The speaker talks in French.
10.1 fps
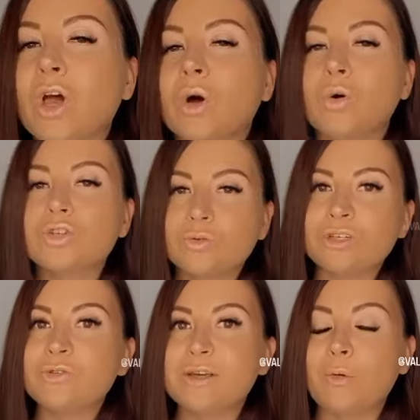
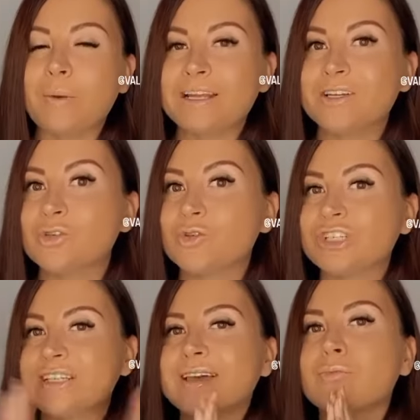Aujourd'hui, nous allons parler d'un
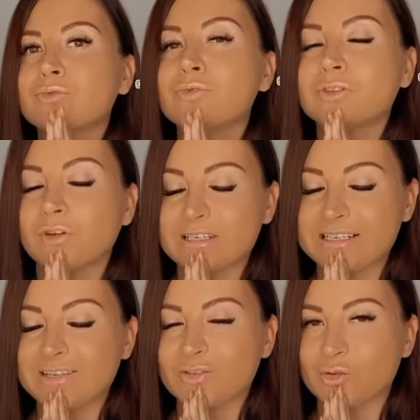sujet tabou dans
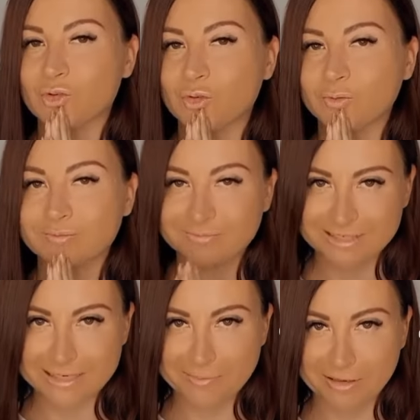les extensions,
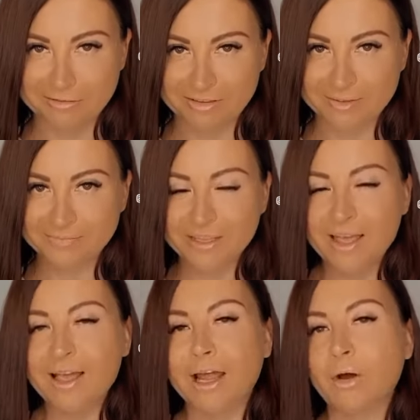les préfets.
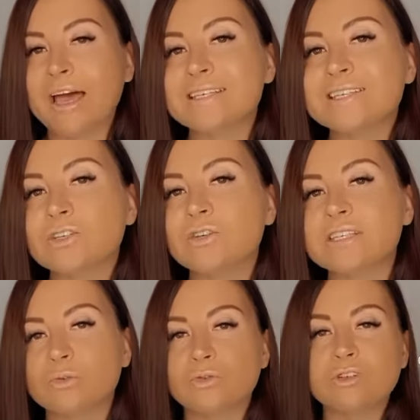Alors, est-ce que
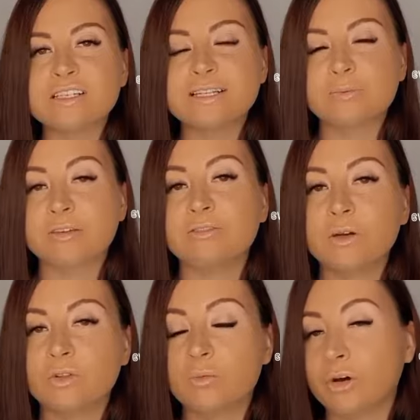si on utilise des préfets,
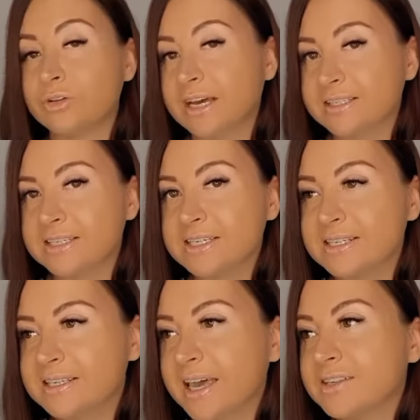on est moins une
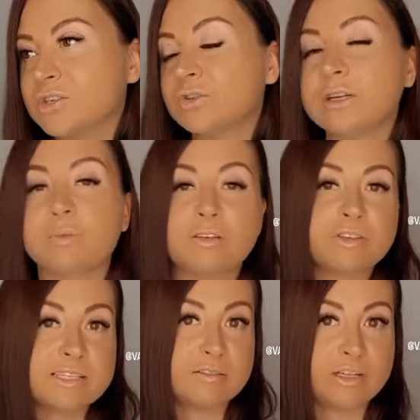artiste Est-ce que les
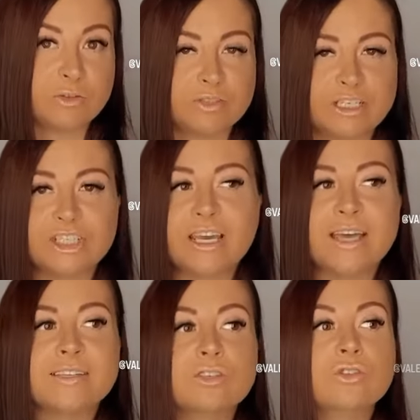préfets, c'est fait de tricher
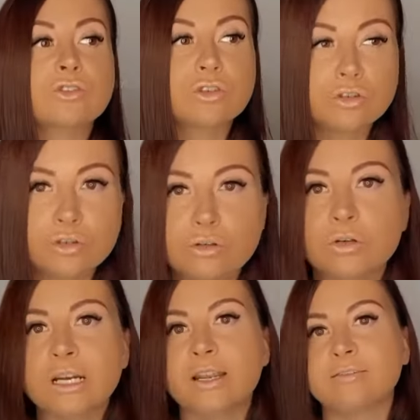Est-ce que
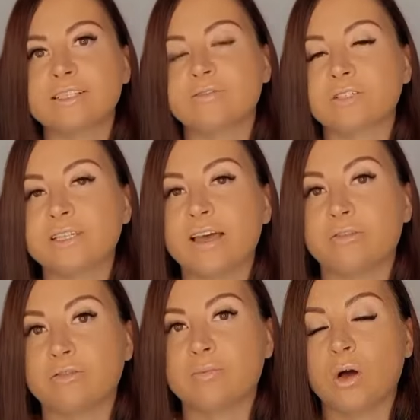les éventails
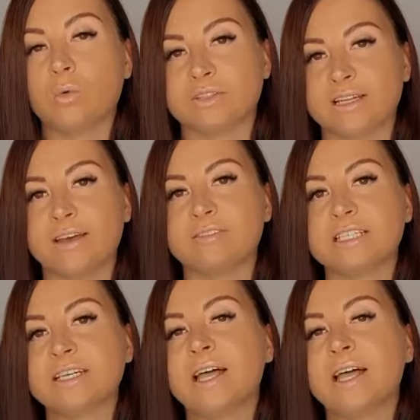faits main ont un avenir